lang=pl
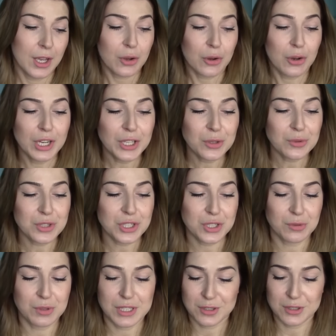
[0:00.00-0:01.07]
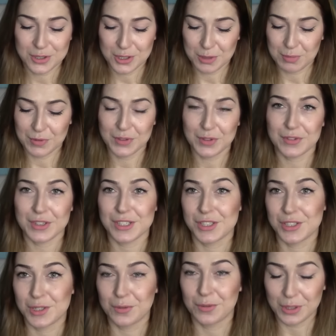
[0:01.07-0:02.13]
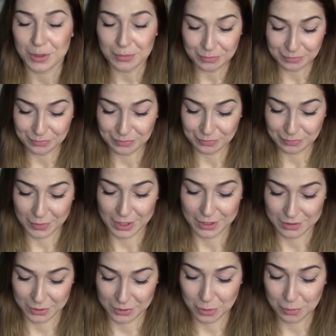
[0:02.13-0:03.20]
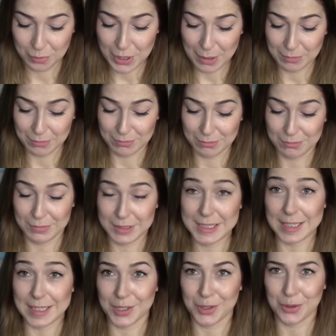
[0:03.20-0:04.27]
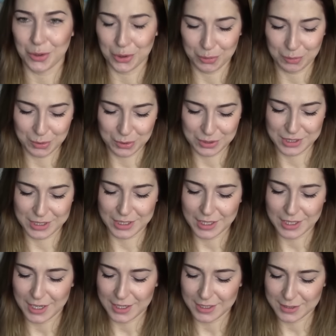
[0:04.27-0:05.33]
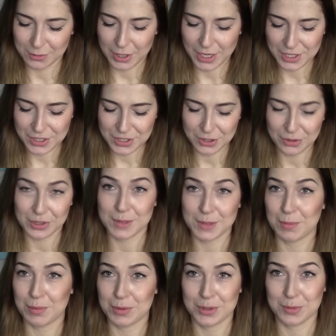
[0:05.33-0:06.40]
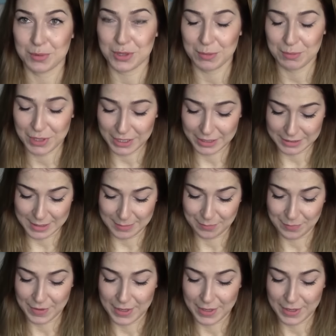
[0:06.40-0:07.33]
Kolejną rzeczą jest coś, co pewnie Was zdziwi, że kupiłam taki kolor bluzki, ale słuchajcie, ona jest po prostu przepiękna.